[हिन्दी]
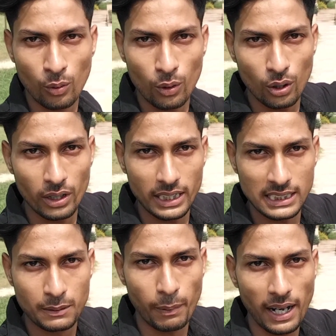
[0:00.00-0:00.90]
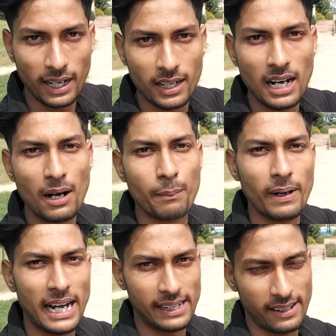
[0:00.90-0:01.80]
और वो इस पार्क का आप
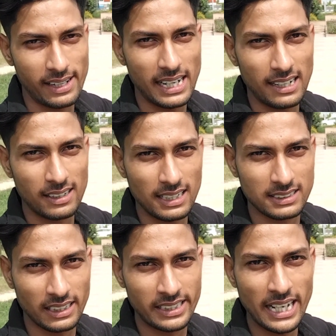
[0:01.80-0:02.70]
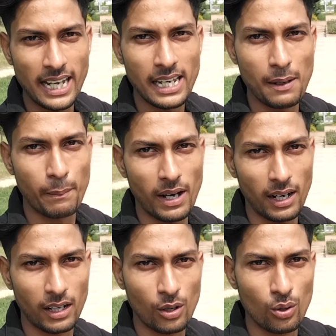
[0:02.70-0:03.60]
एंट्री गेट देख सकते हैं ये
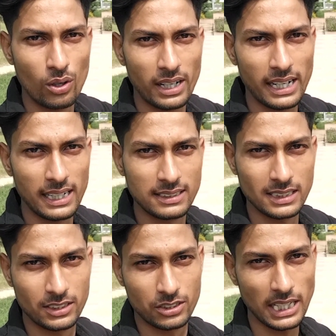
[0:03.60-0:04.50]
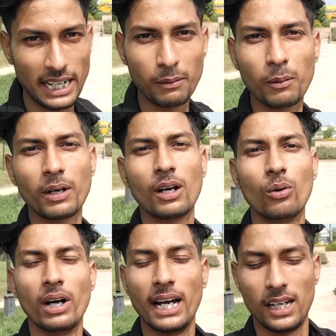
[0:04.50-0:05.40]
पार्क रोड की जस्ट साइड में बना
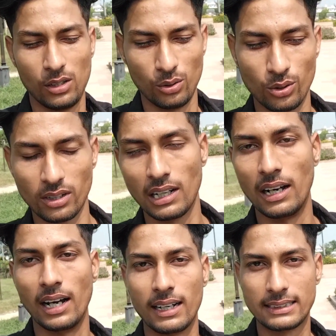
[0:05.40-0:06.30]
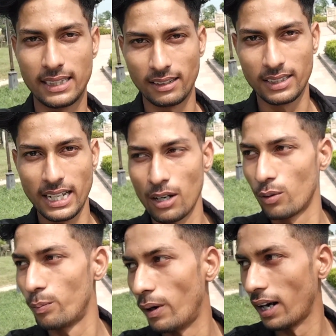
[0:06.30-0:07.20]
हुआ है और आगे चलते हैं
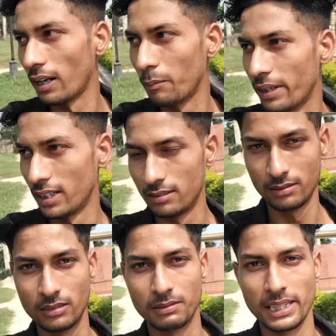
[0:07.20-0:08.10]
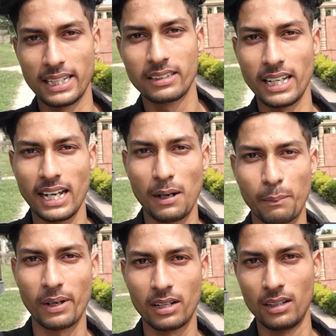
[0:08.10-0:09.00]
और पार्क में देखते हैं यहाँ
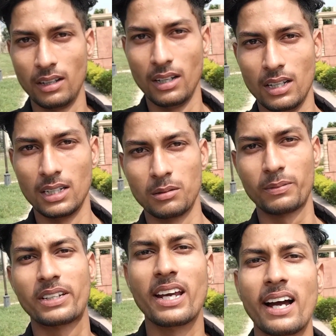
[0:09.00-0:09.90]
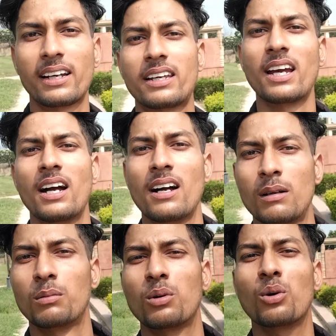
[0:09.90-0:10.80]
पर क्या क्या
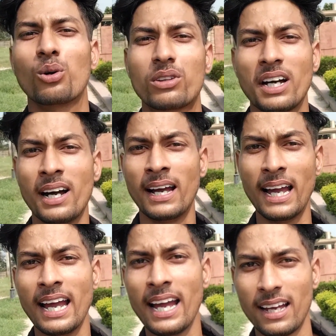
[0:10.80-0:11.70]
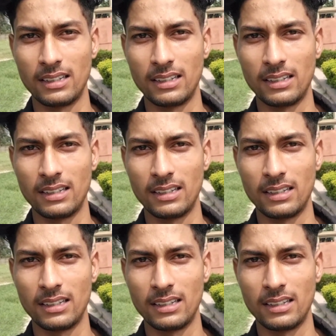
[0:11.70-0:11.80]
होता है